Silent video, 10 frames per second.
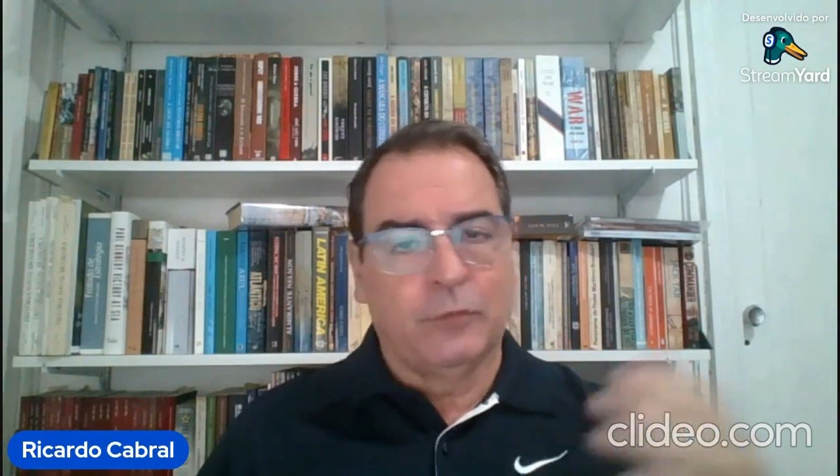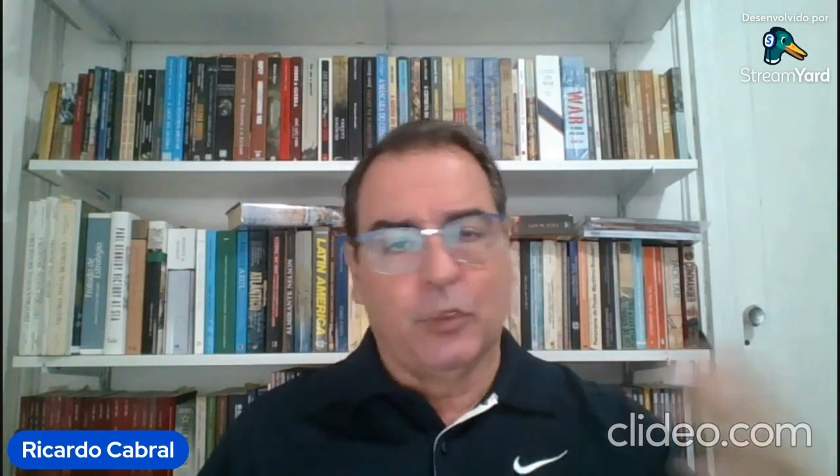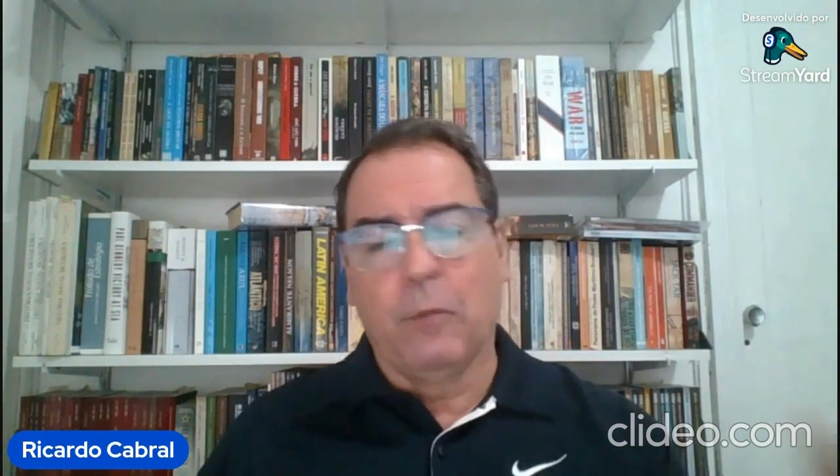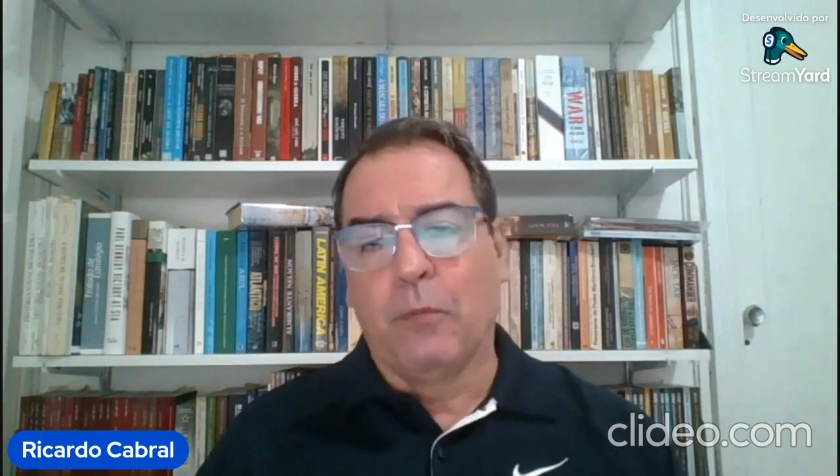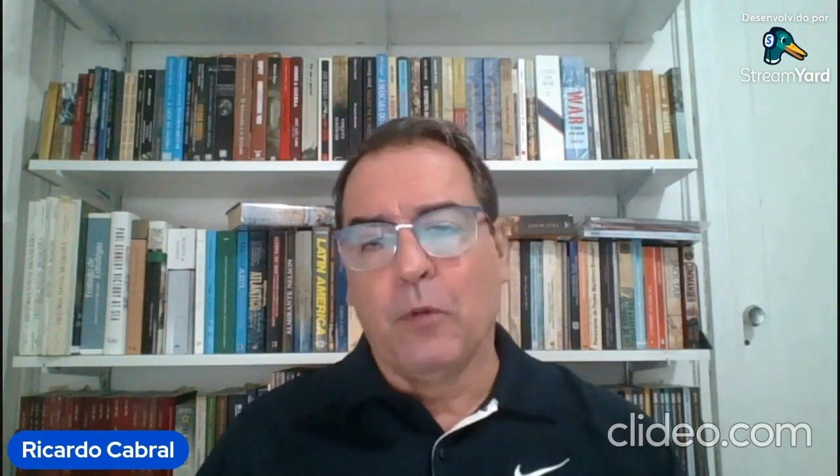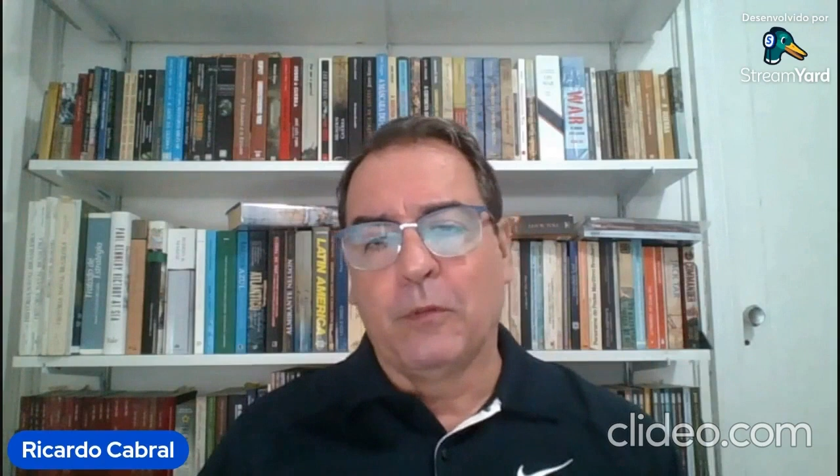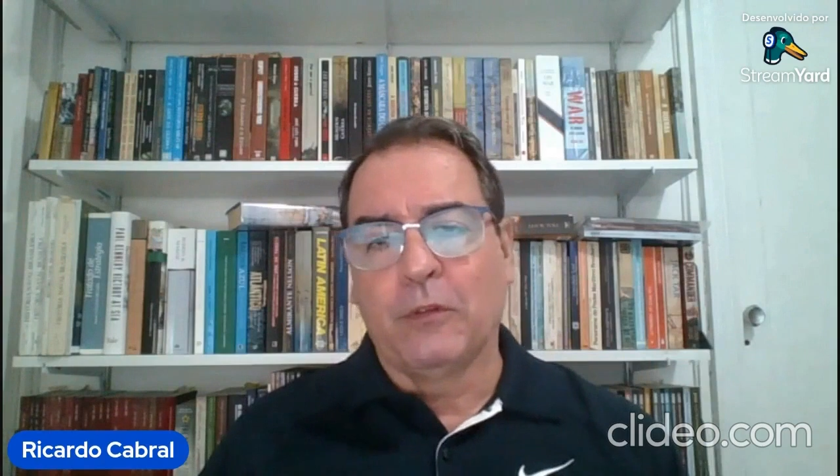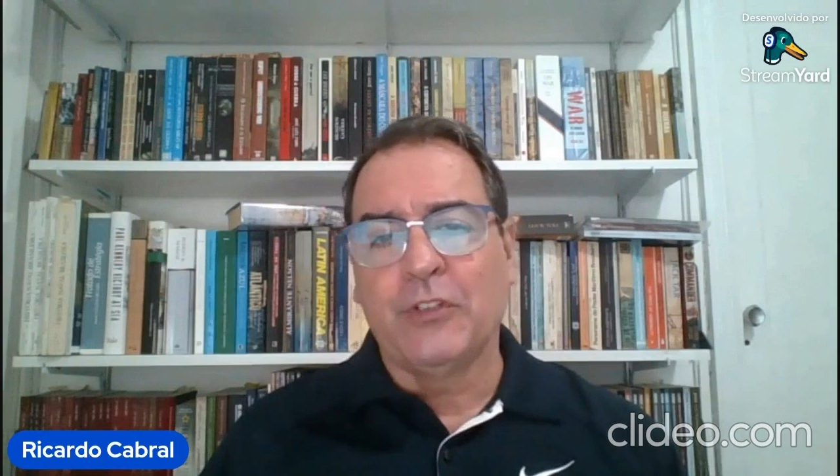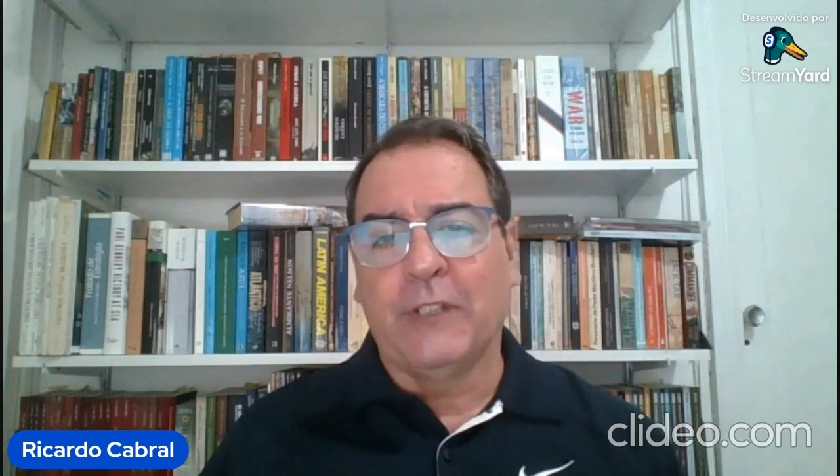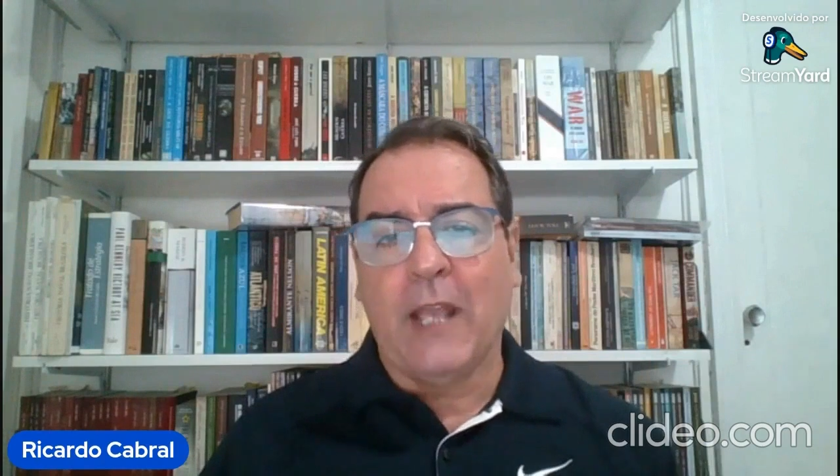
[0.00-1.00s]
que o
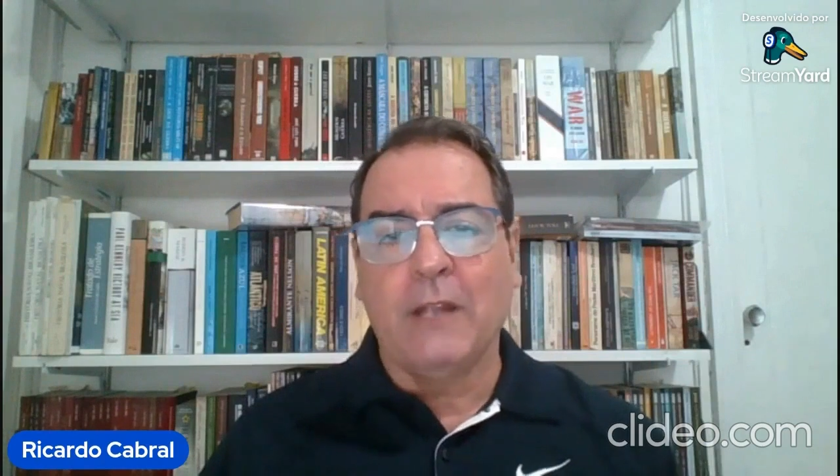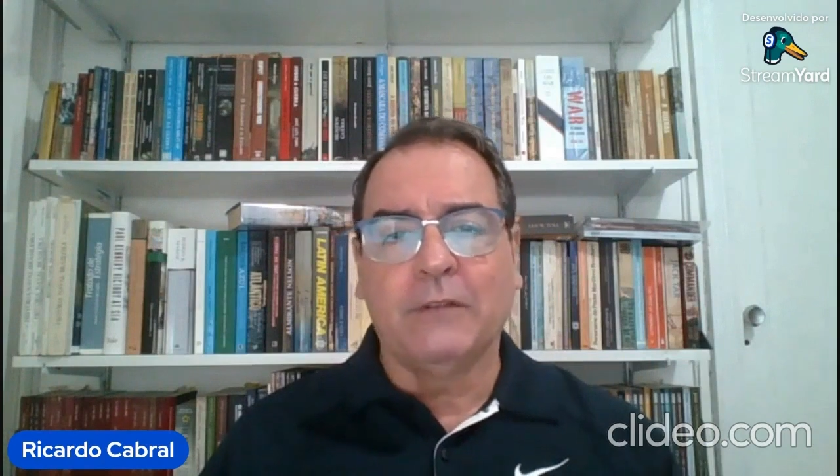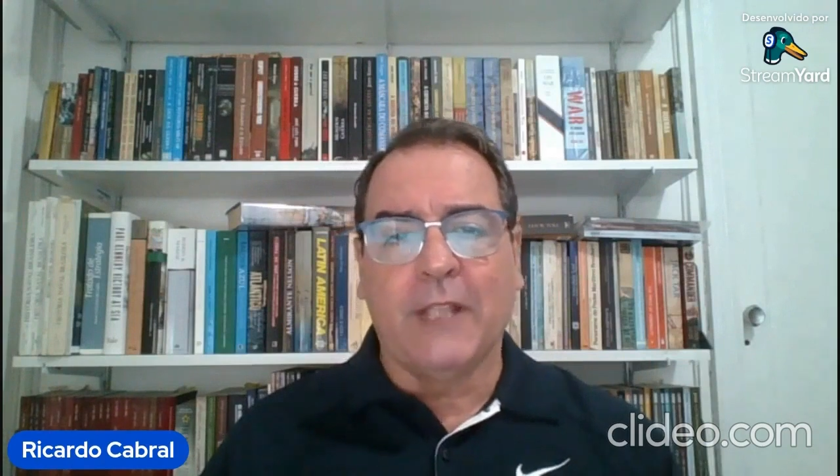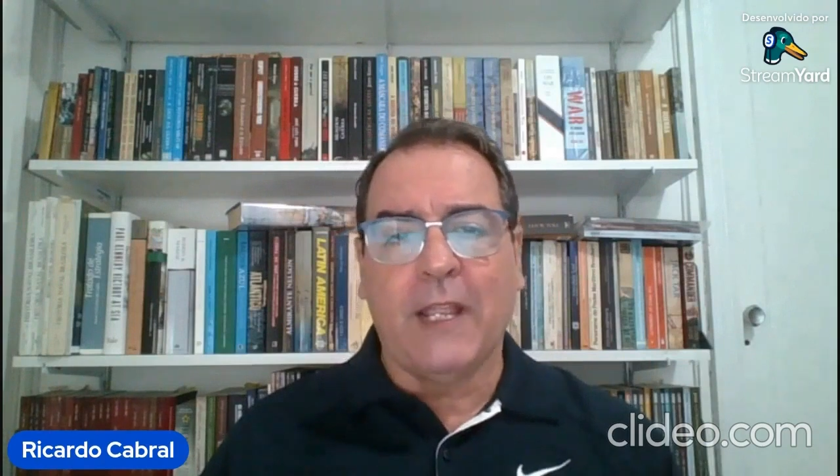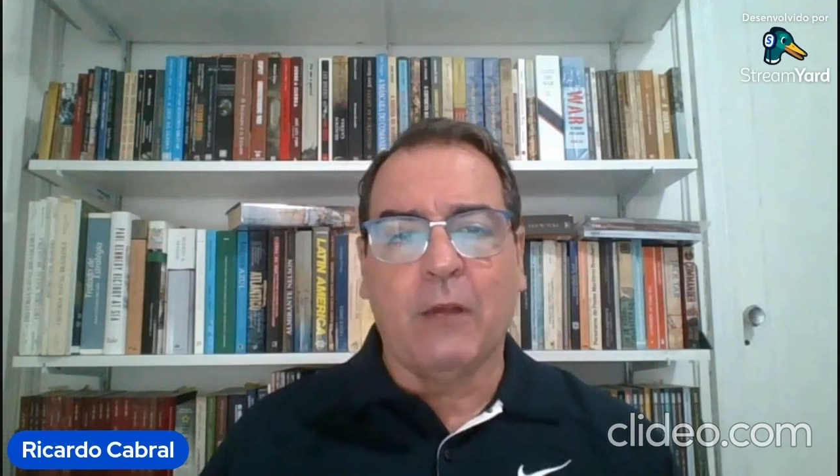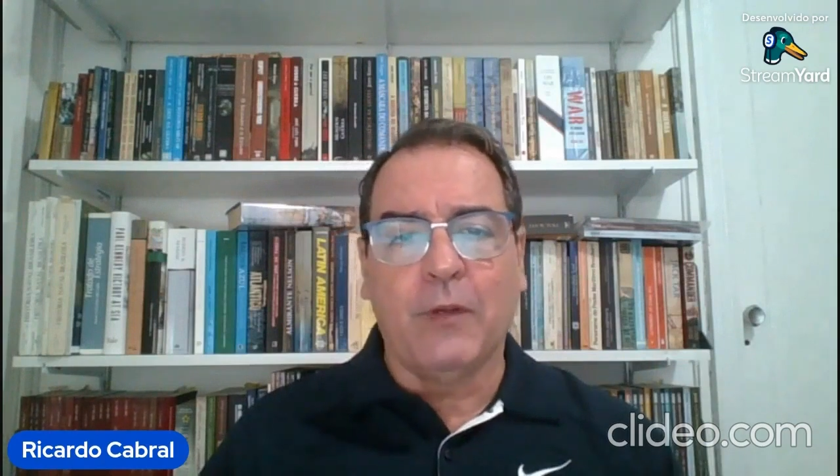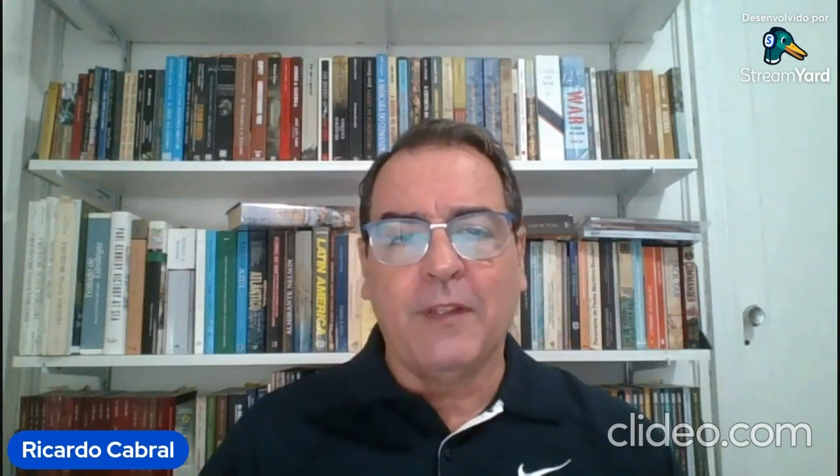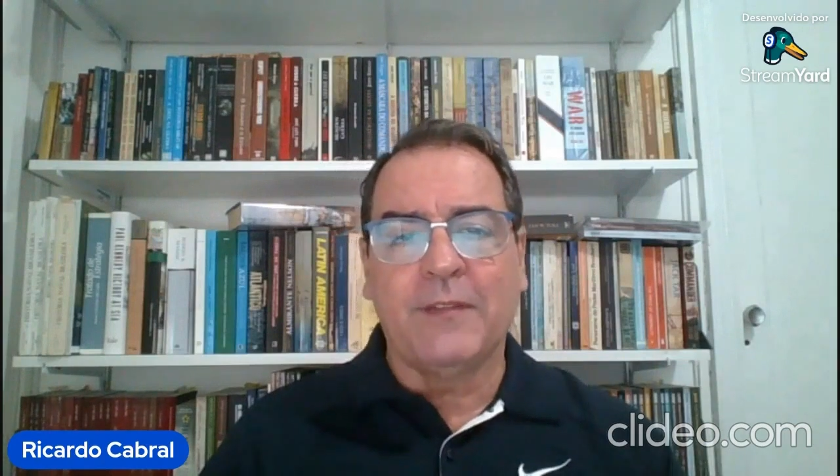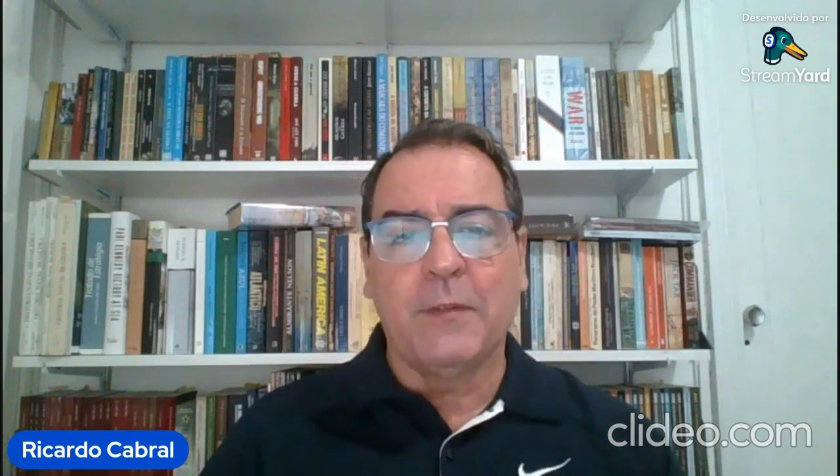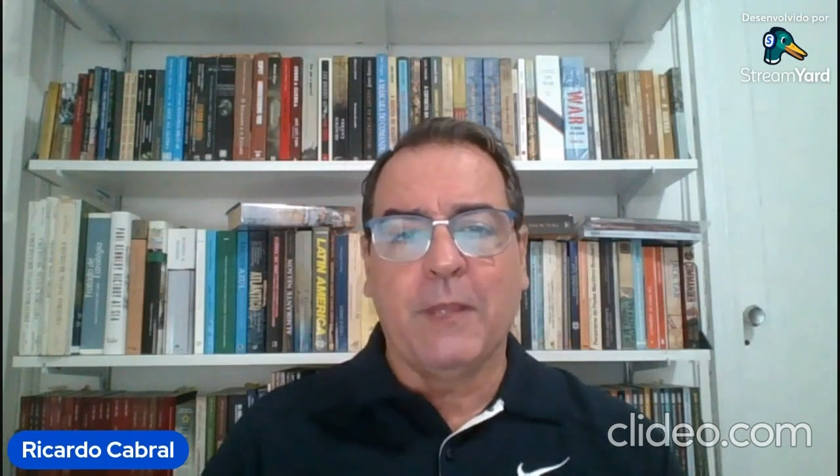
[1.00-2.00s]
público externo tenha
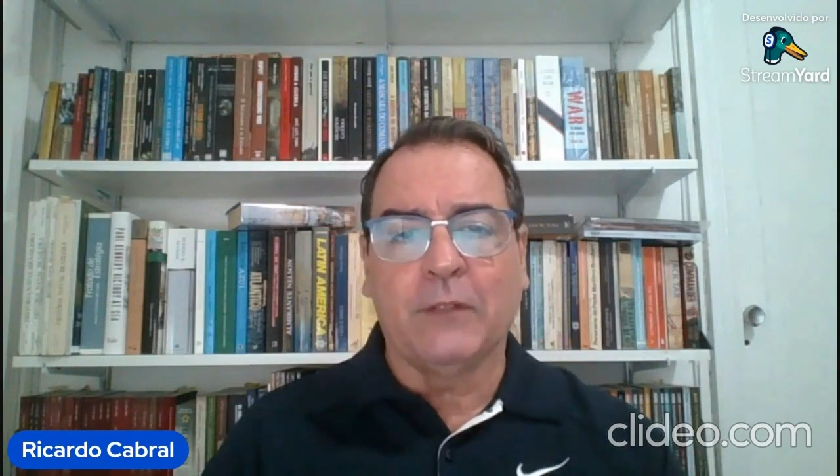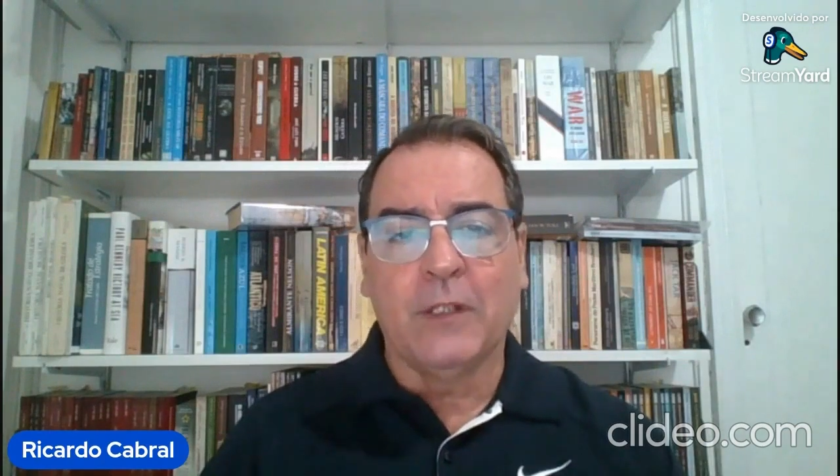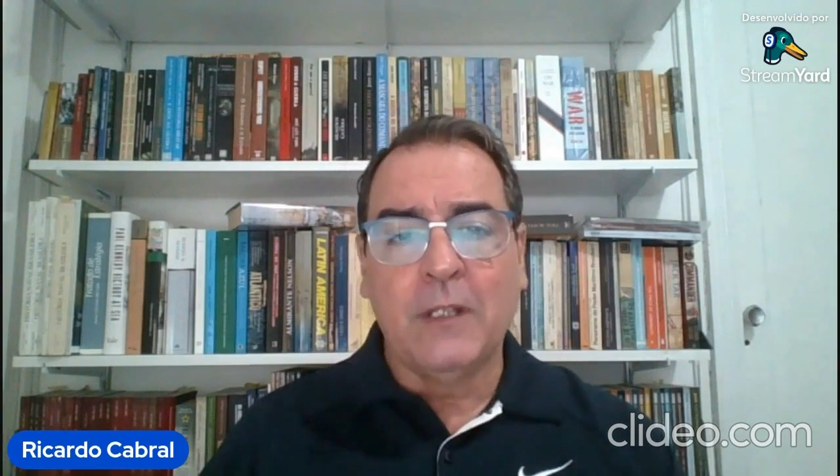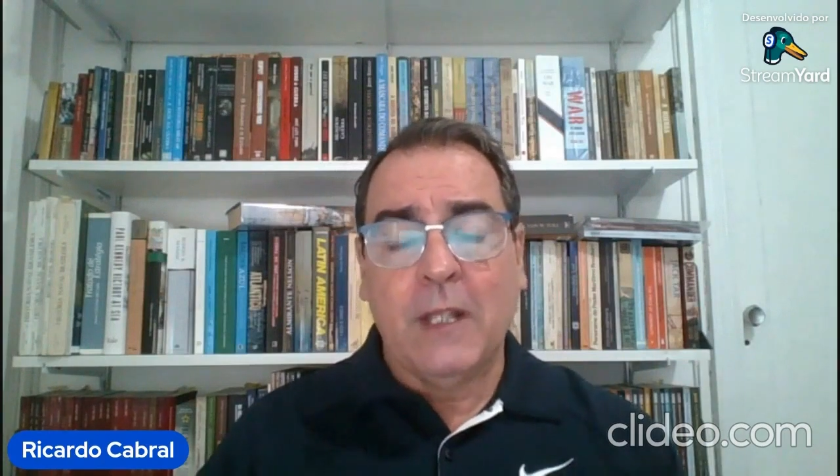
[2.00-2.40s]
conhecimento